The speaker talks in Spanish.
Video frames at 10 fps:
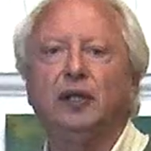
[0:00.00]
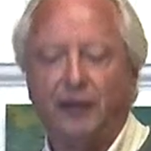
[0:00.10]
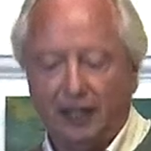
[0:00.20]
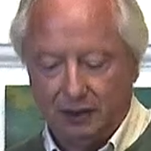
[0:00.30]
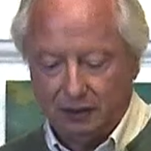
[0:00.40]
de
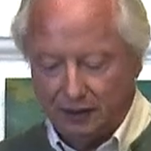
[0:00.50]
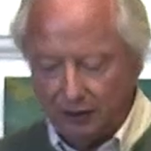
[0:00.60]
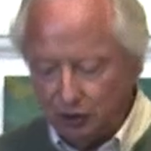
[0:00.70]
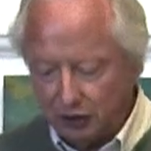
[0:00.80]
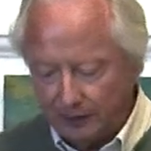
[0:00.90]
miel.
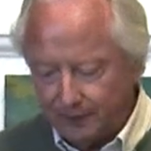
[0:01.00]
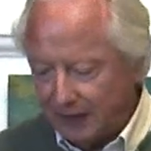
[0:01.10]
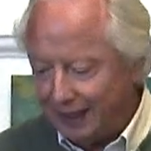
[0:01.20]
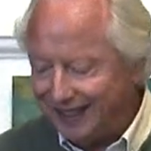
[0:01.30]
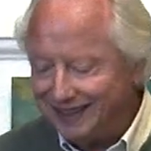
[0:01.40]
Entonces,
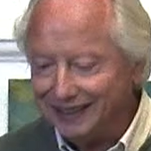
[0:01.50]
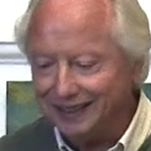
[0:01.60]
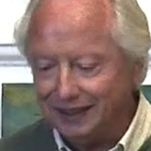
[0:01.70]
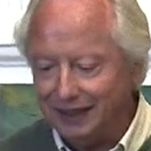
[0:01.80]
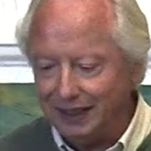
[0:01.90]
esa
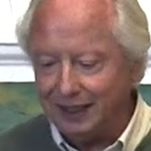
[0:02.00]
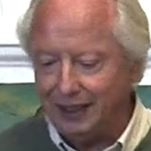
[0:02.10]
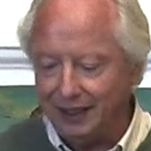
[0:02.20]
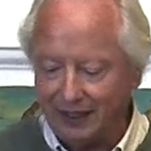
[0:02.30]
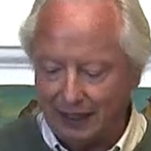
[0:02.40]

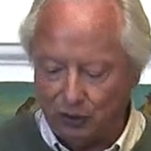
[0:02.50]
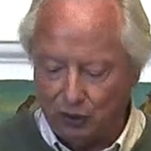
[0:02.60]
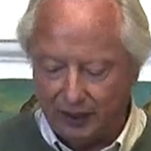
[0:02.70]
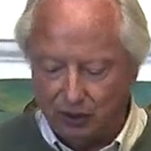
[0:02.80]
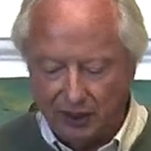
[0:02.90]
sinergia de
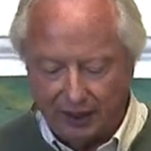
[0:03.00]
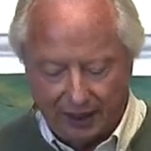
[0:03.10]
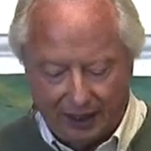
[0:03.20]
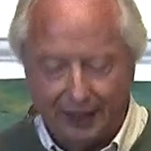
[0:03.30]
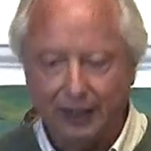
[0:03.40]
aloe con la
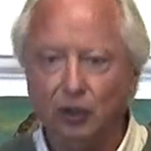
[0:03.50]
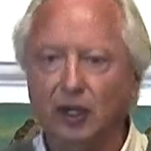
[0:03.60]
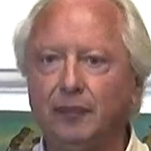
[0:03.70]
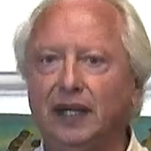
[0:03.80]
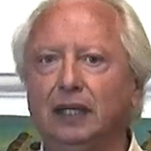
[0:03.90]
naranja y con
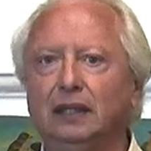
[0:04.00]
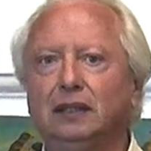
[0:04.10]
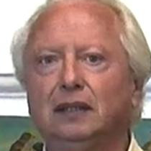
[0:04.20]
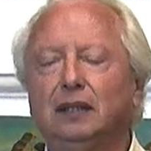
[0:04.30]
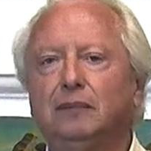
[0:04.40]
la miel
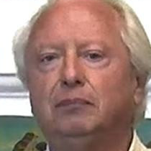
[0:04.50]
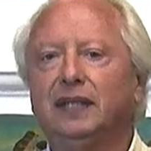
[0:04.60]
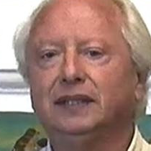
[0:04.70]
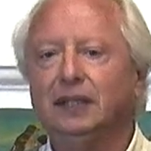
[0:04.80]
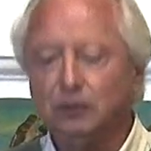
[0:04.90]

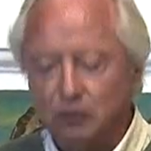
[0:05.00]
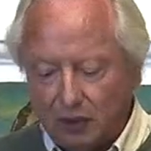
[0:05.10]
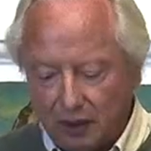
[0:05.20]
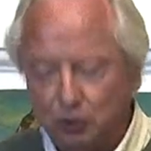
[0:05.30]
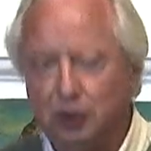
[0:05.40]
va a ser un
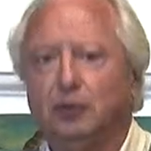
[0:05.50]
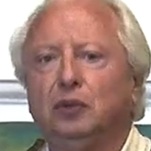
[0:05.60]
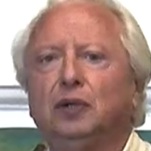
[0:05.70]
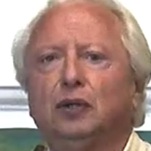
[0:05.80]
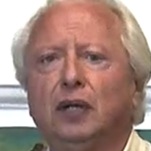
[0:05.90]
revulsivo en
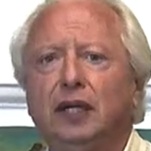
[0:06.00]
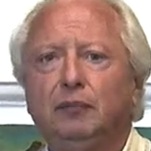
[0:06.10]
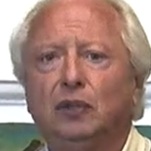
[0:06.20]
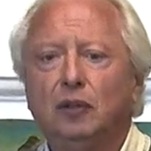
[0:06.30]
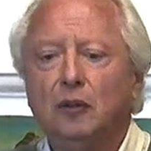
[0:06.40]
nuestro
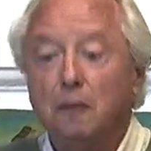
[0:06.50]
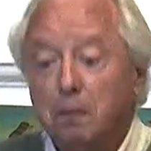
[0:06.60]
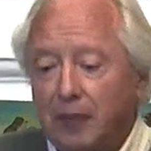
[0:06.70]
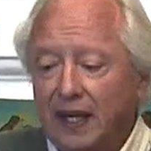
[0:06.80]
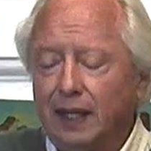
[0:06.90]
organismo
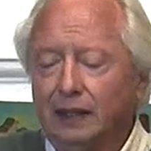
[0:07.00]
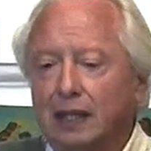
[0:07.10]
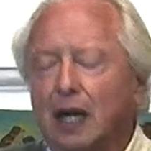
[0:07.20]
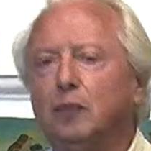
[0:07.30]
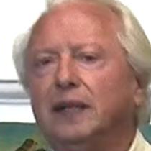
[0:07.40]

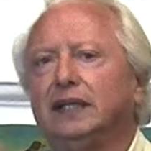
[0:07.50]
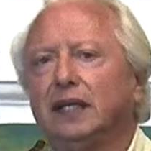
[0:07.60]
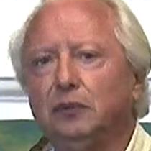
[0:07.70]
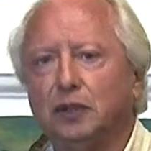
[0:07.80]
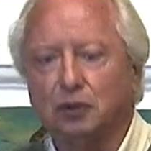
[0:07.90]
para
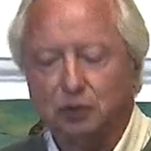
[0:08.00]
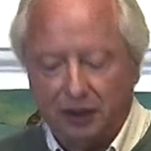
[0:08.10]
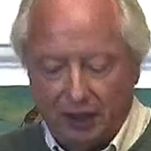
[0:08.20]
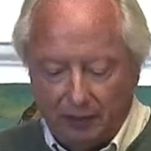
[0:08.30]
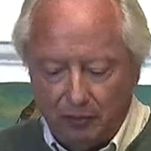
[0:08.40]
aumentar nuestro
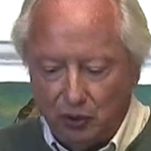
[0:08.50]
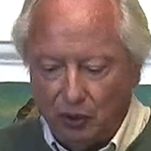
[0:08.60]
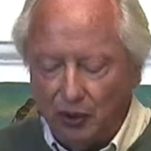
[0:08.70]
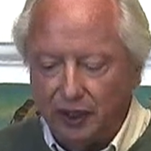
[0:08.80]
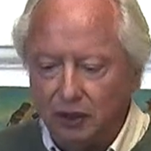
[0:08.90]
sistema
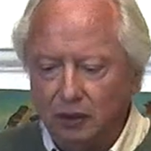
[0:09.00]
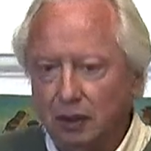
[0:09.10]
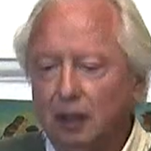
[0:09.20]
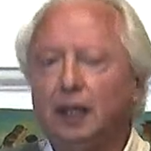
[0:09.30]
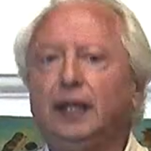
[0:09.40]
inmunológico
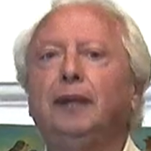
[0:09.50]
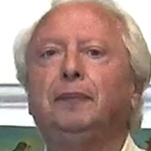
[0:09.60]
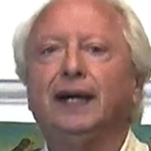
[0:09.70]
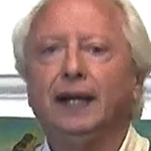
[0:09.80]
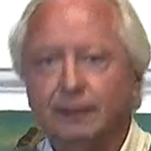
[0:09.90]
y
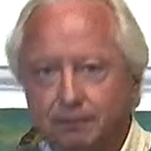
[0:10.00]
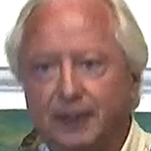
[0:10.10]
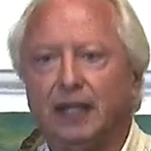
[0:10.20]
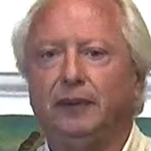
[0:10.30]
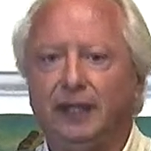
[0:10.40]
para
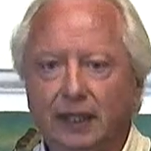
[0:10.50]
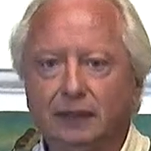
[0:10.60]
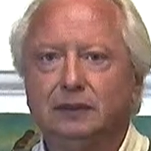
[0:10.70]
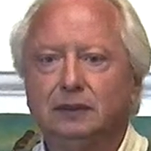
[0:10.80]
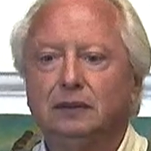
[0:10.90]

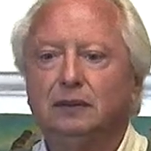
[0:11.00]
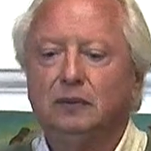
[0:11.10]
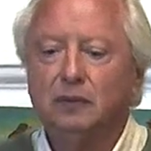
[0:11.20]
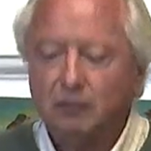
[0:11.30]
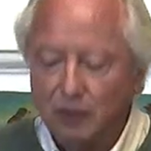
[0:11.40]
prevenir un